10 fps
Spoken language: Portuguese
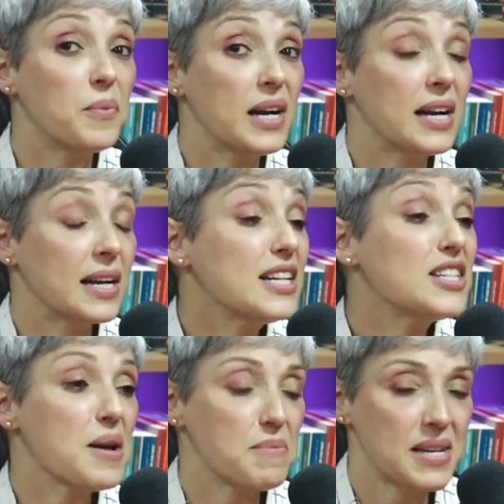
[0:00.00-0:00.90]
grande
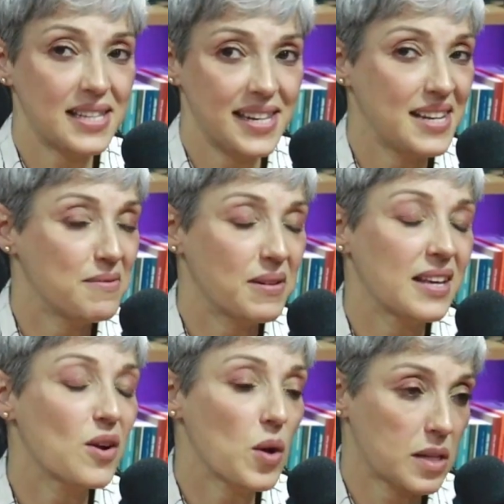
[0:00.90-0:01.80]
amiga dele que
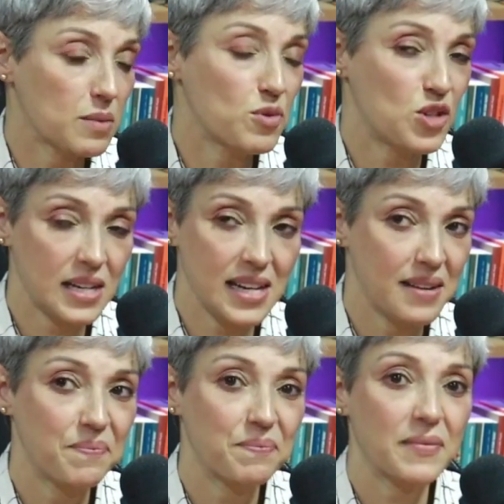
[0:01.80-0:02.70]
gosta muito de ler,
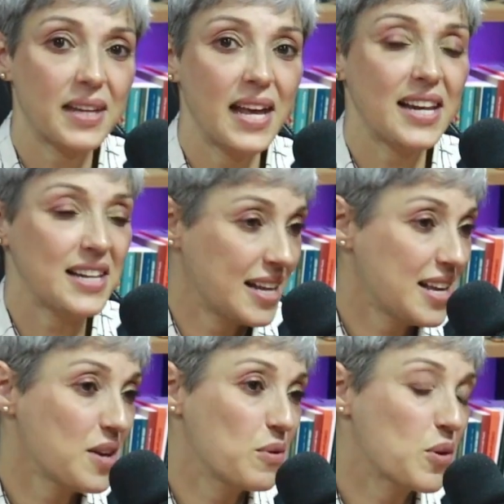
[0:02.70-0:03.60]
ela
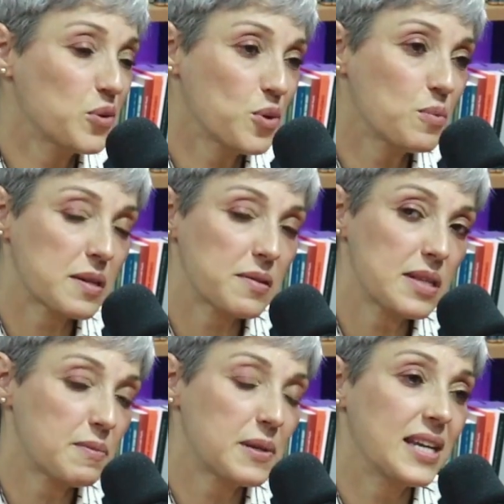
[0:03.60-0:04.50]
leu e contou umas coisas
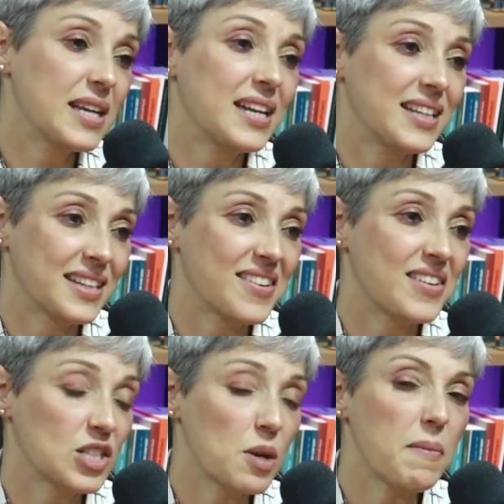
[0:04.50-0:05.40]
para ele e tal.
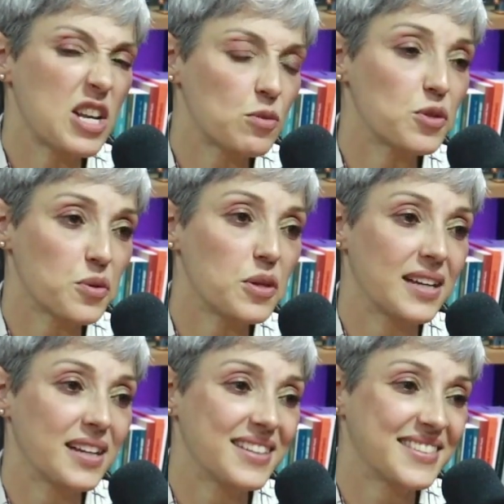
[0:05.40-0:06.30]
Acho que mexe muito com
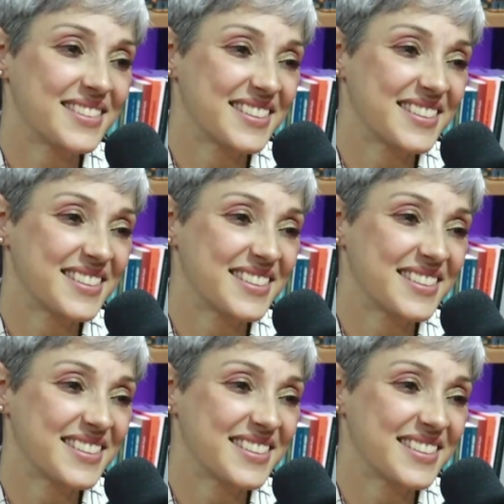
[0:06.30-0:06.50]
ele, assim.